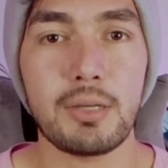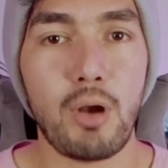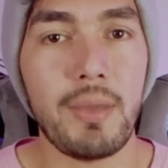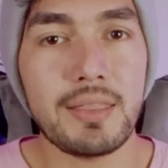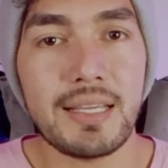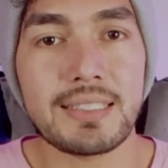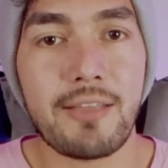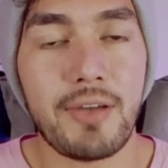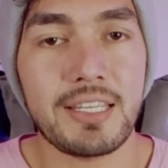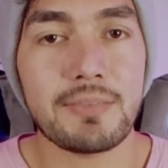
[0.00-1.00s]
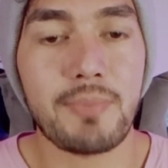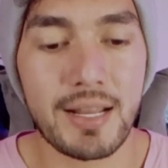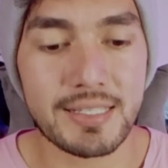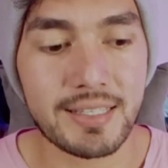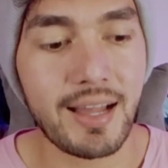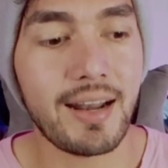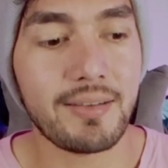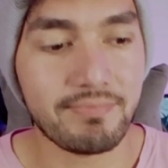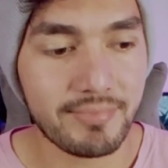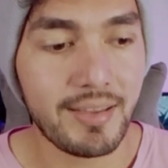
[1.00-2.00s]
Seguramente estas fallas van a
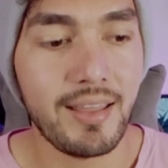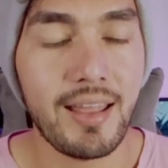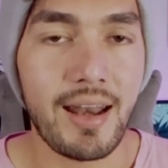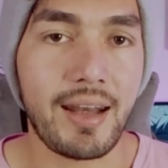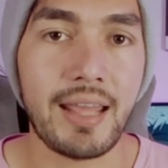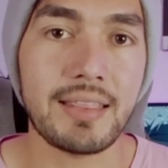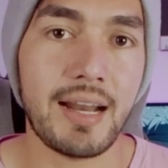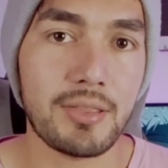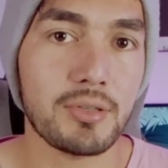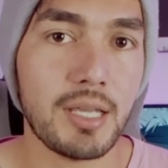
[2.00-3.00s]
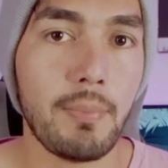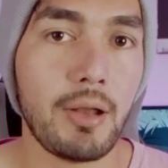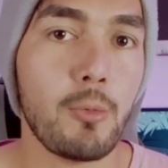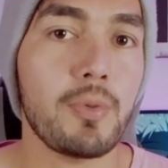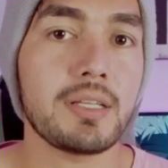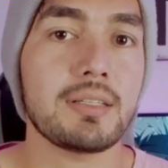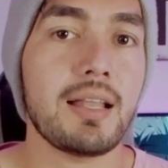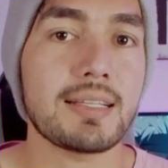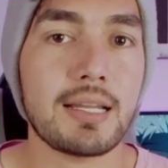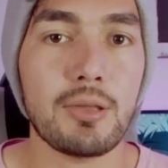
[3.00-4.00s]
estar reiterándose, pero pues
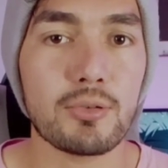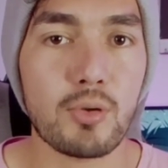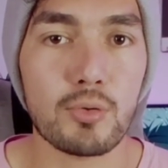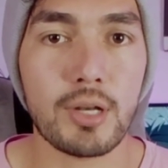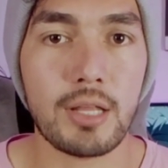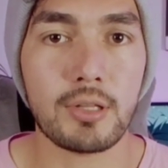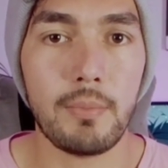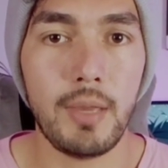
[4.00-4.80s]
las han ido solucionando